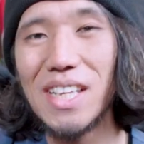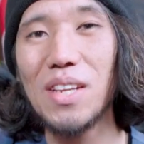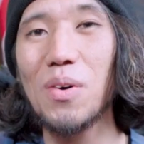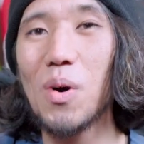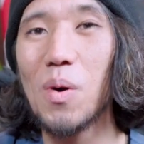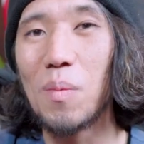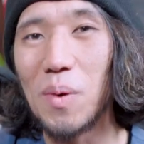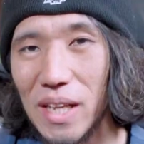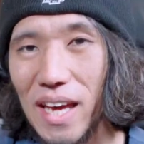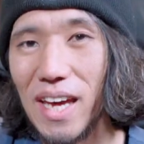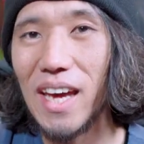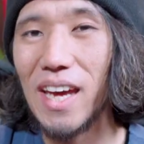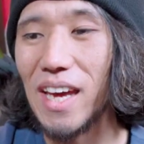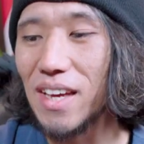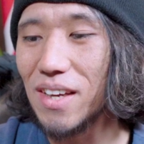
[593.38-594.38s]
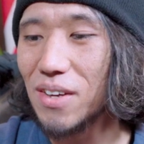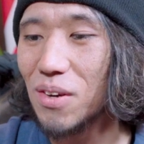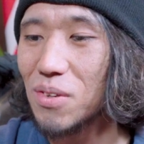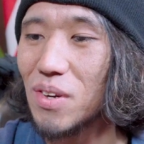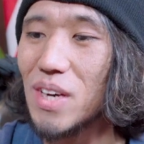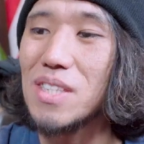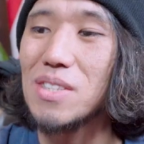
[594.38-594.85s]
スタの方もね、えー、
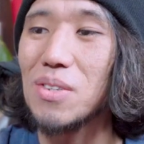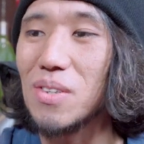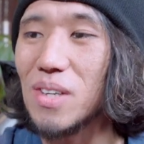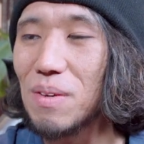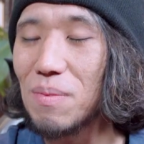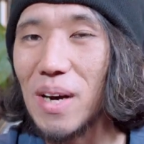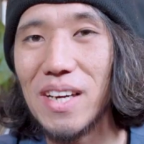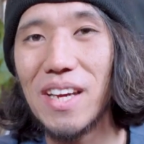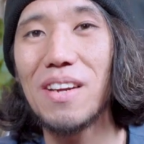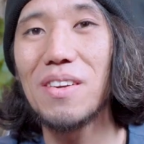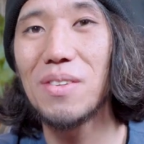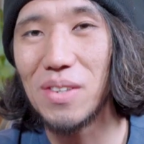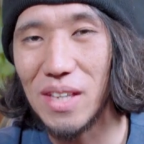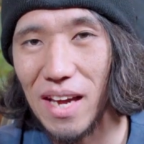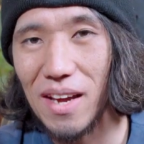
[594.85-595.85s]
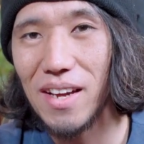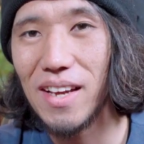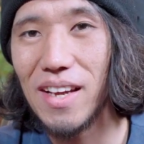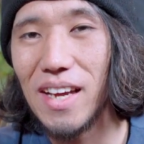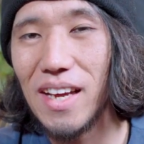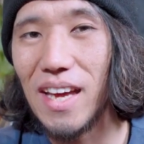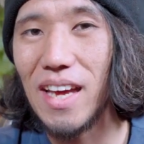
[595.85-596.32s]
今日の映像とかも上げるので、
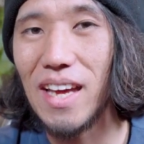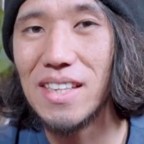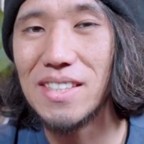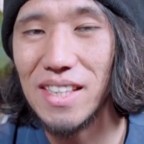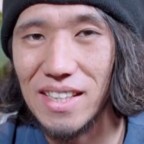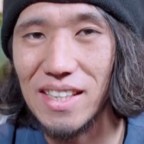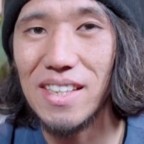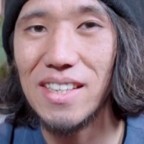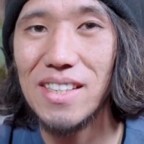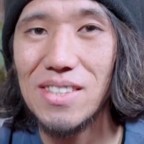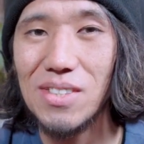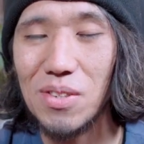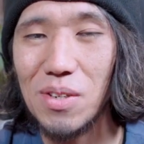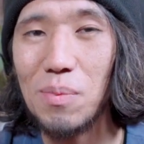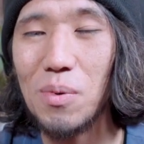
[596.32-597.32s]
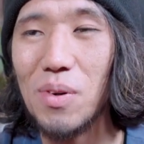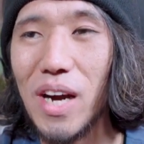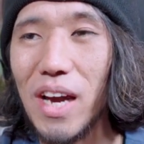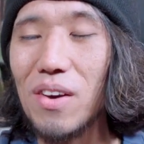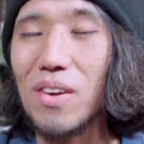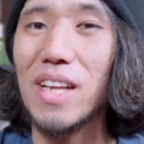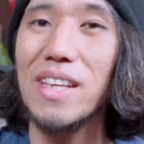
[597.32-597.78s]
えー、ぜひそれも
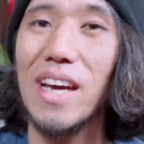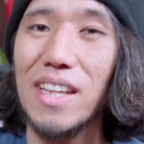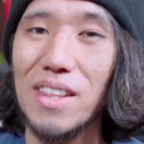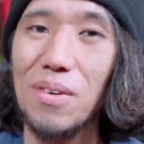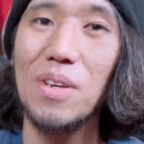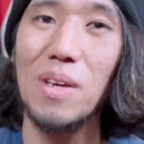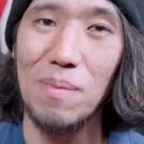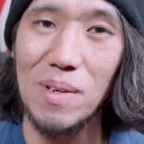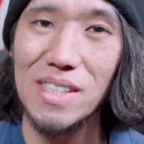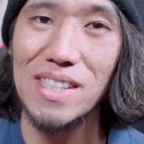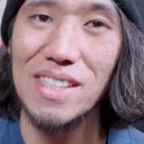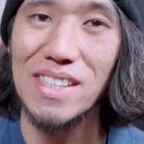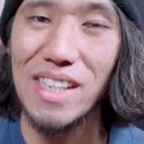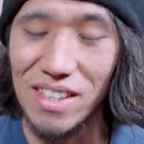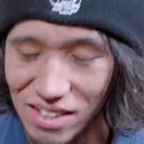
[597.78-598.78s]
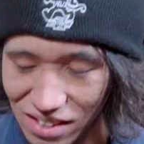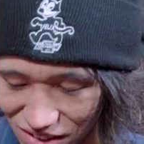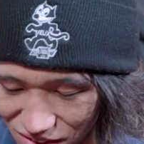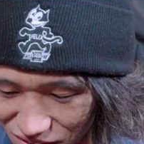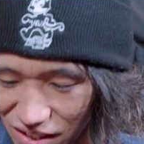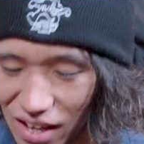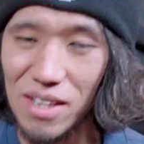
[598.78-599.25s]
概要欄に貼っておきますチェック
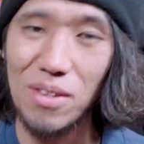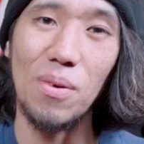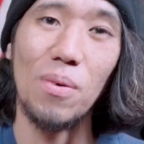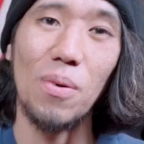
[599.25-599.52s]
あと